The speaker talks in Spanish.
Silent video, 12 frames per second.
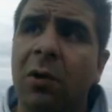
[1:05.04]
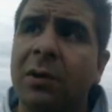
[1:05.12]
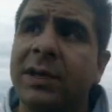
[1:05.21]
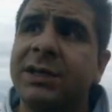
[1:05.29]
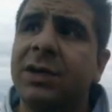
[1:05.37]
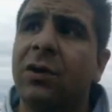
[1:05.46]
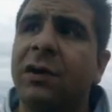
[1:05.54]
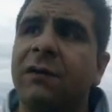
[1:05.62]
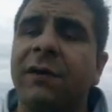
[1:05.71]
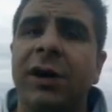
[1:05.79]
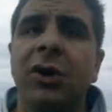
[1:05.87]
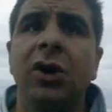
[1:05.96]
como con
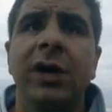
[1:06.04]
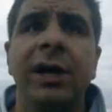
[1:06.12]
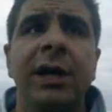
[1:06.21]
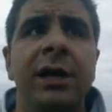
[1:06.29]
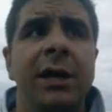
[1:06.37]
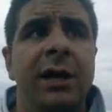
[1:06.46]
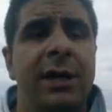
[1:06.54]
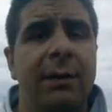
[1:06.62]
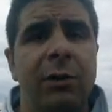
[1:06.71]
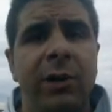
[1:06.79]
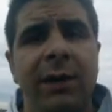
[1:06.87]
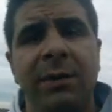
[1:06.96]
inferiores, y
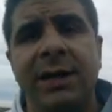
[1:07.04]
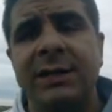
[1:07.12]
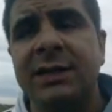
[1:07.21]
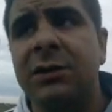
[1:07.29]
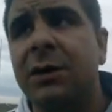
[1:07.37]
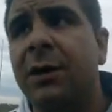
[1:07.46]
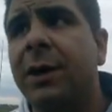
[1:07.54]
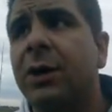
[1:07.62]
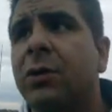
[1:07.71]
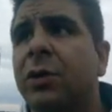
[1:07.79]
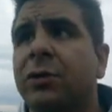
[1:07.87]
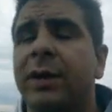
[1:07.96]
había una
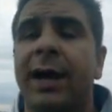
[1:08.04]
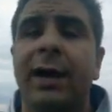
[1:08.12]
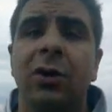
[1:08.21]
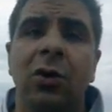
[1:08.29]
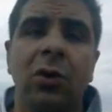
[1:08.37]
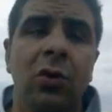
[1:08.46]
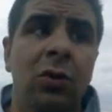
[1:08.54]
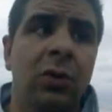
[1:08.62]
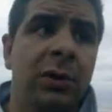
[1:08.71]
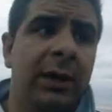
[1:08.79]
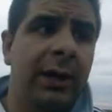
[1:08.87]
M19 con Aeroclub.